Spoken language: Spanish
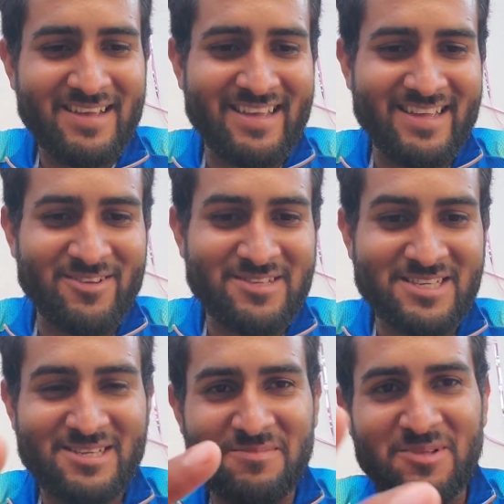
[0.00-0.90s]
Eh, no
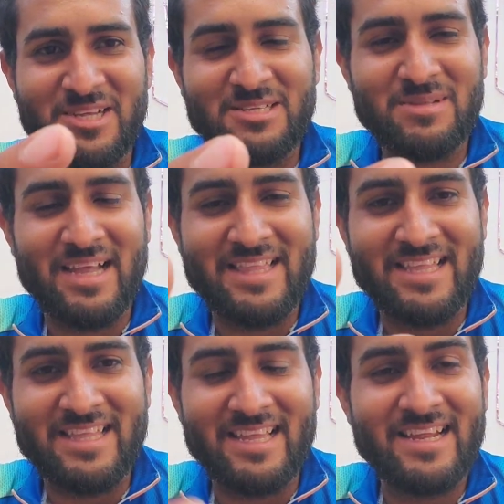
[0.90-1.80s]
sé si me doy a
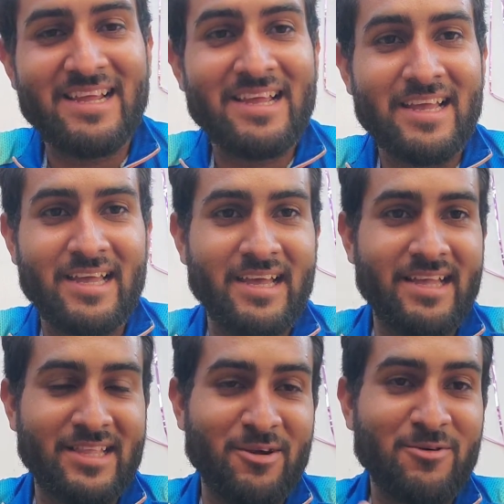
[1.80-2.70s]
entender.
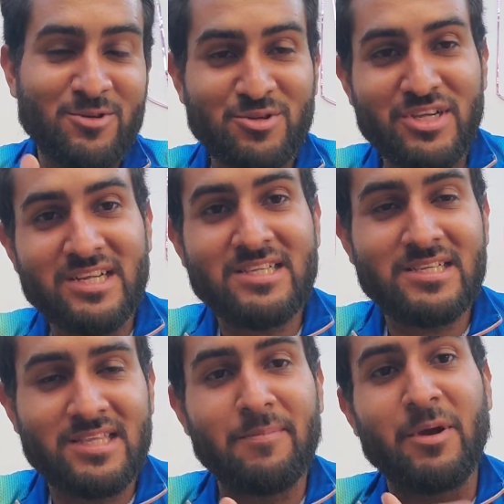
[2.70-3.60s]
Eh, tengo otros
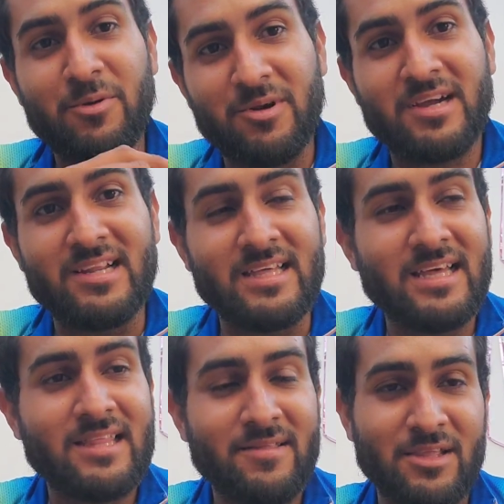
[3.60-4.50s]
jerseys de mejor
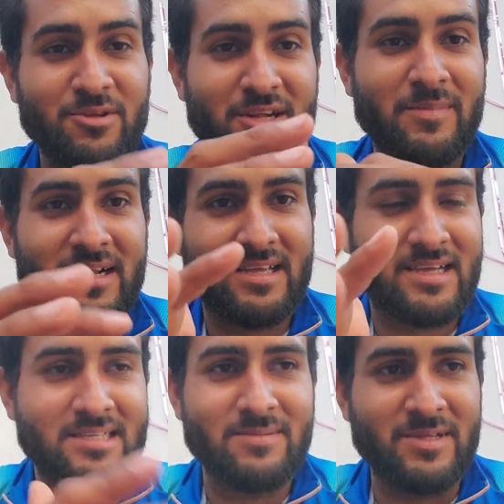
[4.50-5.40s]
calidad, de otra marca
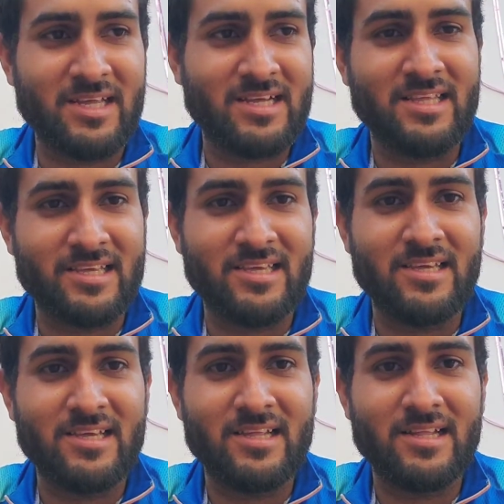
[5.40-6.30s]
que se manejan
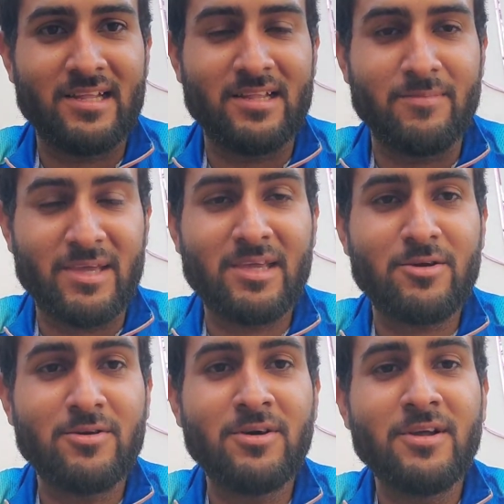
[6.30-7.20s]
aquí en
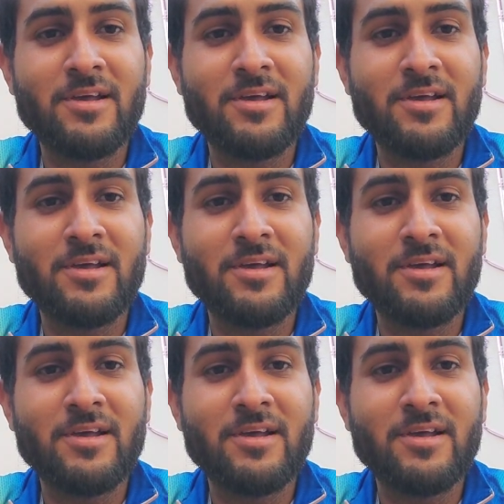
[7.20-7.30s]
México.